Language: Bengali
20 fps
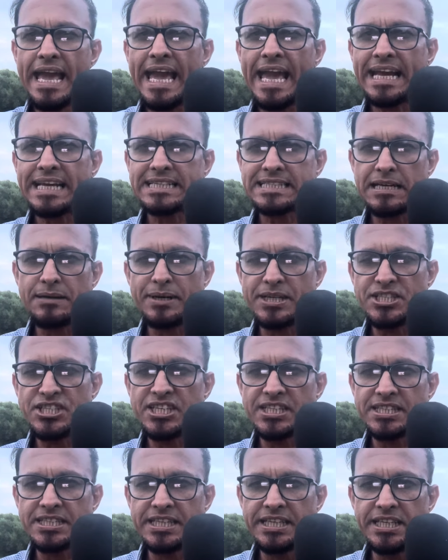একটা বাজে
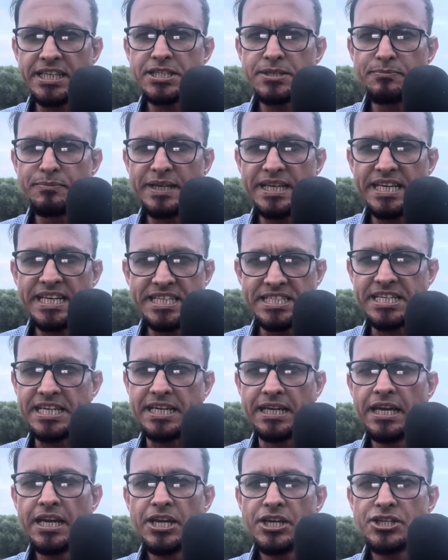তিরিশ মিনিটে
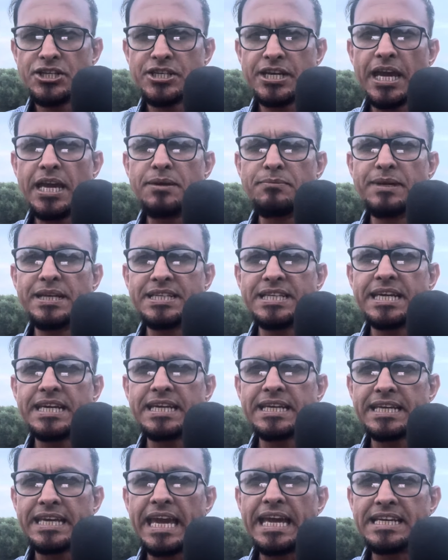সেই
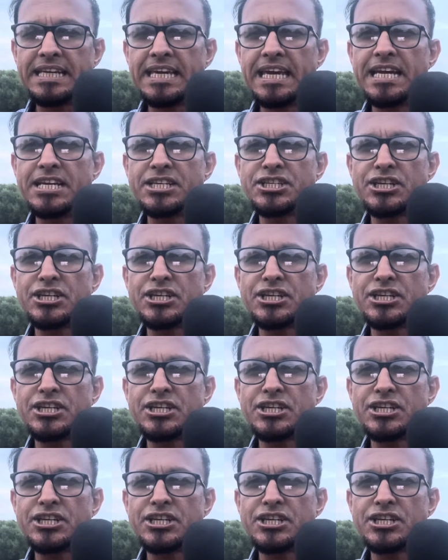মিটিংকে নিয়ে